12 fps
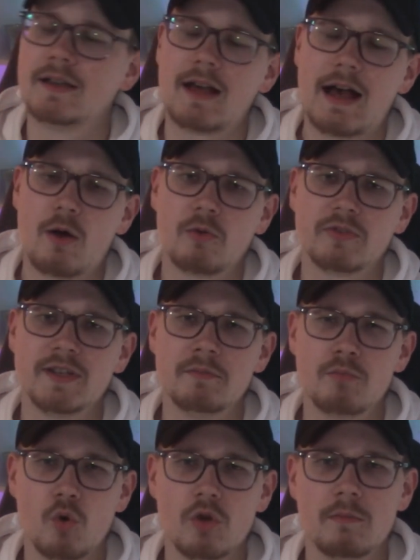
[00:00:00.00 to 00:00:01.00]
auf den
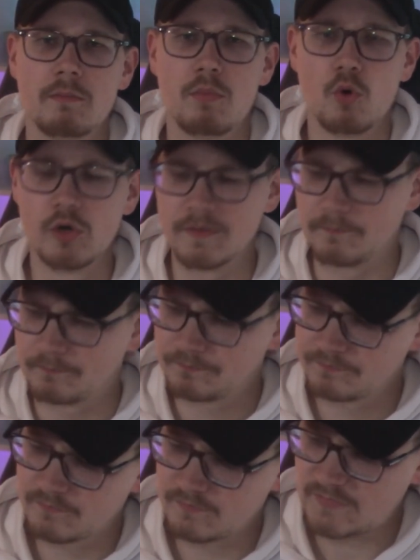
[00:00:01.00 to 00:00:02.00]
Bowl-Boden.
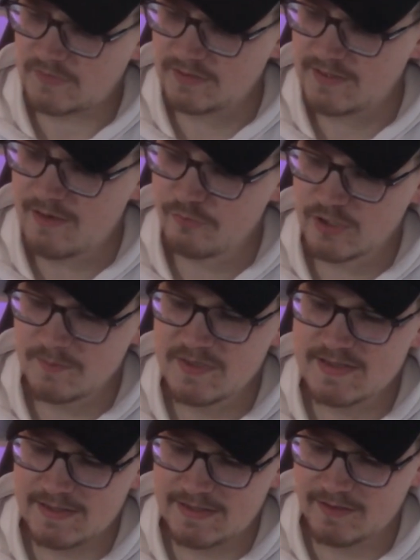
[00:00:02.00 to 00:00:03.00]
Dafür gibt
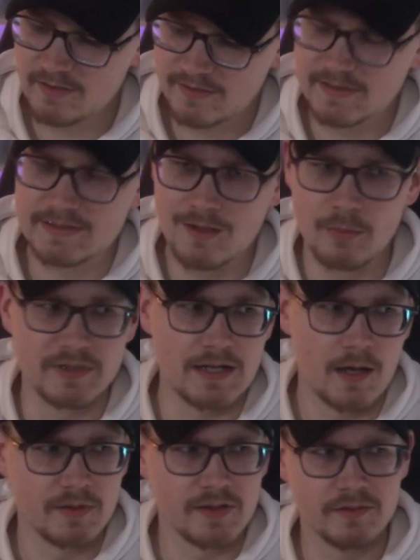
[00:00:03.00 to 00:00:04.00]
es seit längerem, ich glaube, ich
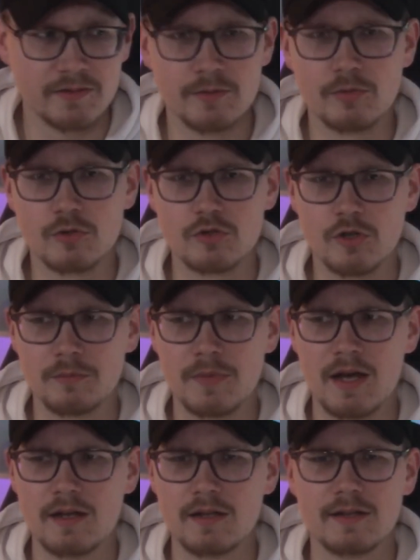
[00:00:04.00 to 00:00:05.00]
habe diesen Tipp auch schon
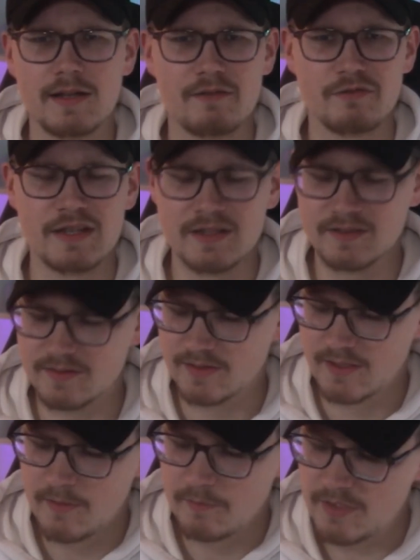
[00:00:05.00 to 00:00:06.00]
mal erwähnt,
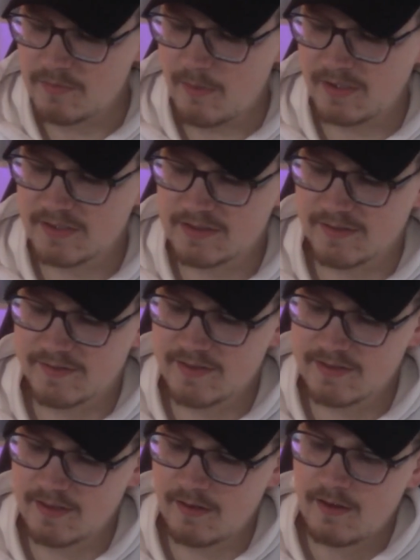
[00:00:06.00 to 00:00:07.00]
bin mir aber nicht ganz
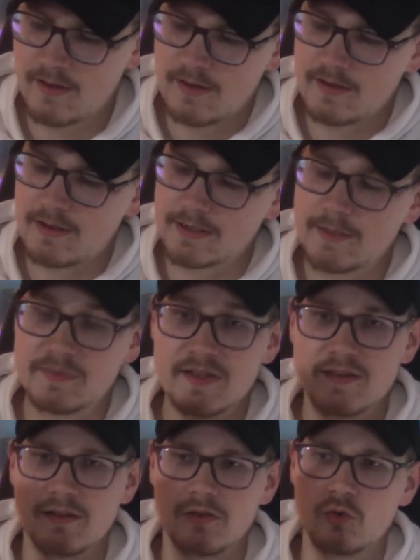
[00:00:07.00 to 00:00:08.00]
sicher, gibt
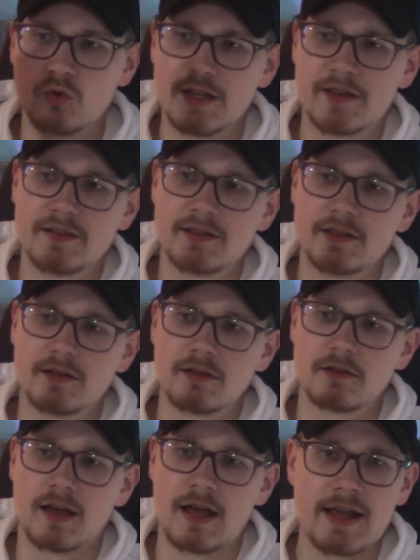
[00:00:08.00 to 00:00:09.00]
es sogenannte
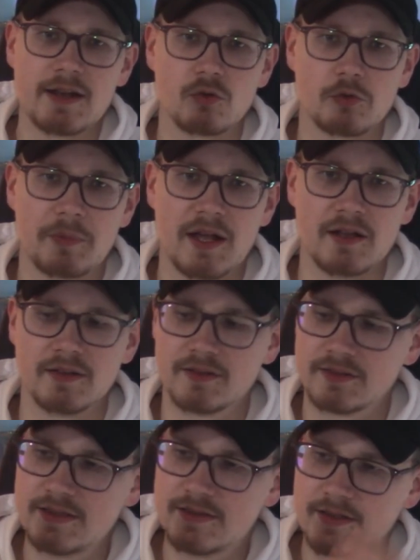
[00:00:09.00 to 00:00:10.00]
Reinigungsperlen.
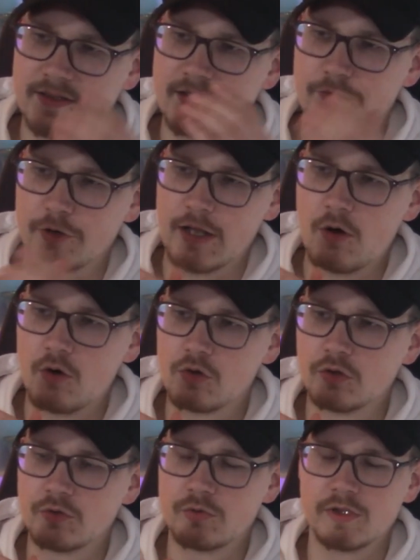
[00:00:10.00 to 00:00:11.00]
Die sind jetzt hier von
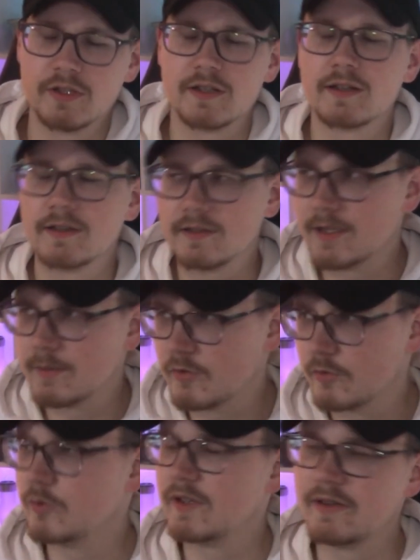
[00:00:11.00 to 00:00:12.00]
Rauchkultur. Ich gebe
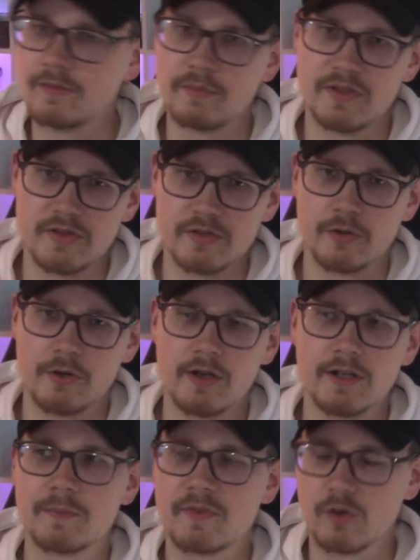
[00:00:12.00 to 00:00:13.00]
zu, die sind ein bisschen teuer,
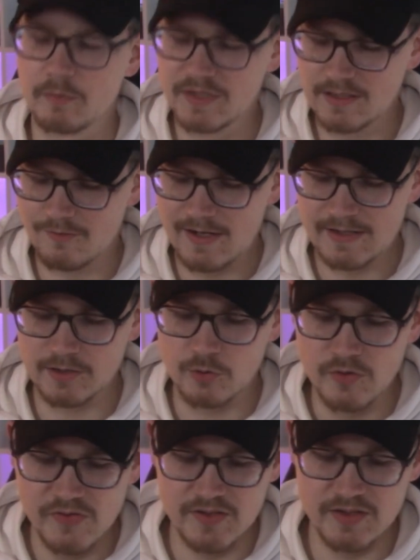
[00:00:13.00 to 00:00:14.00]
gibt es auch mittlerweile
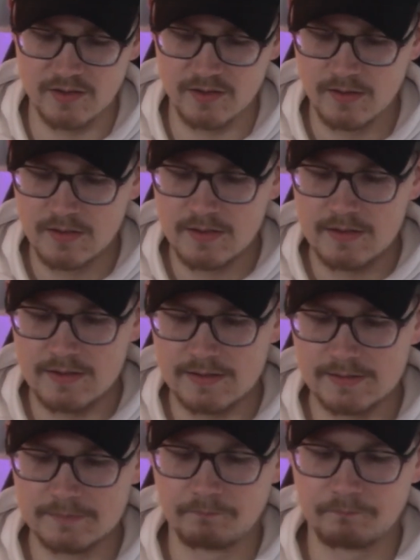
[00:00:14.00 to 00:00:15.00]
günstiger.
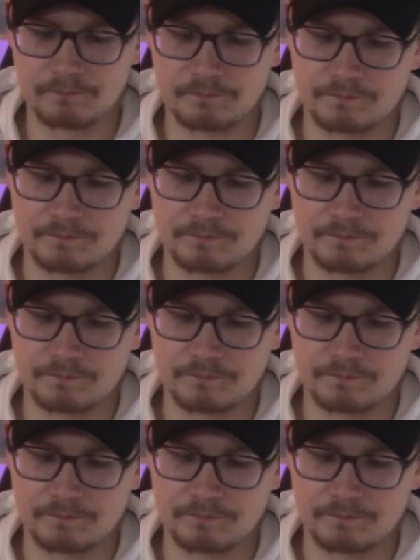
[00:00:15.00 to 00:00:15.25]
Ähm,